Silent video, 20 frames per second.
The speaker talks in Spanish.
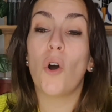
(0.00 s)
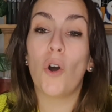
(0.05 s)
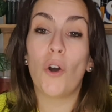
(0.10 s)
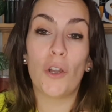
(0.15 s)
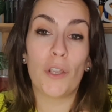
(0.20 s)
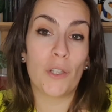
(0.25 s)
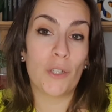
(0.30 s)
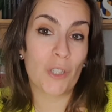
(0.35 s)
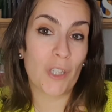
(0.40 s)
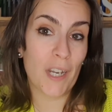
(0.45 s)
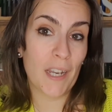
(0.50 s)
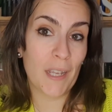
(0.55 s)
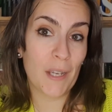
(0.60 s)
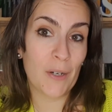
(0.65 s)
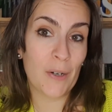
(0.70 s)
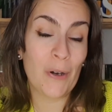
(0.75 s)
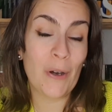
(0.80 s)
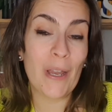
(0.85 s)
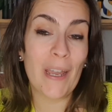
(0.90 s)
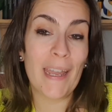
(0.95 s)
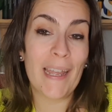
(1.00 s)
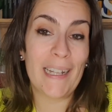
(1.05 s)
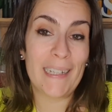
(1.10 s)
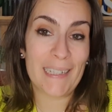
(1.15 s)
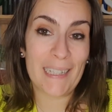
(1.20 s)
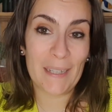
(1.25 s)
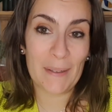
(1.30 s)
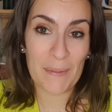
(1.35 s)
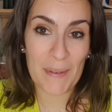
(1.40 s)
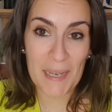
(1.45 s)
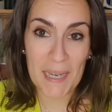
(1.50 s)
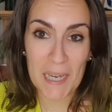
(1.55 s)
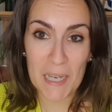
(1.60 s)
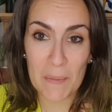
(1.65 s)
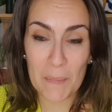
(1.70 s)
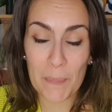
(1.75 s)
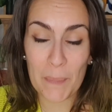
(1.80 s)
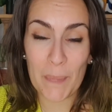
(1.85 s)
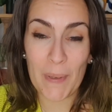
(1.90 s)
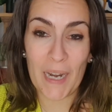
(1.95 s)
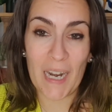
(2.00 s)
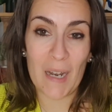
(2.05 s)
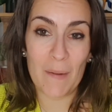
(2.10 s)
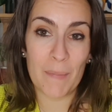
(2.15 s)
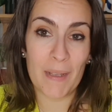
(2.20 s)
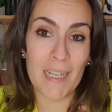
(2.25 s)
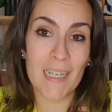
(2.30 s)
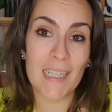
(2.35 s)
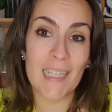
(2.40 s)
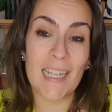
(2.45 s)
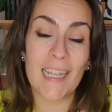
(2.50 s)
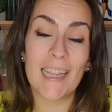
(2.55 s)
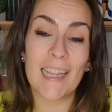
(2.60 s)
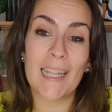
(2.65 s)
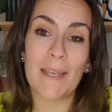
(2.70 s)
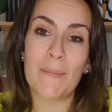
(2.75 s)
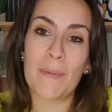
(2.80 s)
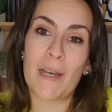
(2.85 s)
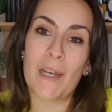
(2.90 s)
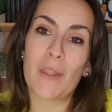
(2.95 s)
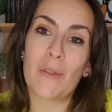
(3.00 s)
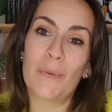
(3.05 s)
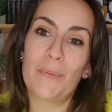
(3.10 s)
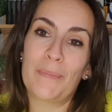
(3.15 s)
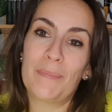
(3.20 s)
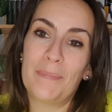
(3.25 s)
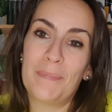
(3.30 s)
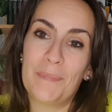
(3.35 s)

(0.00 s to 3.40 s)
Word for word: Hoy os traigo el TBR para el mes de marzo.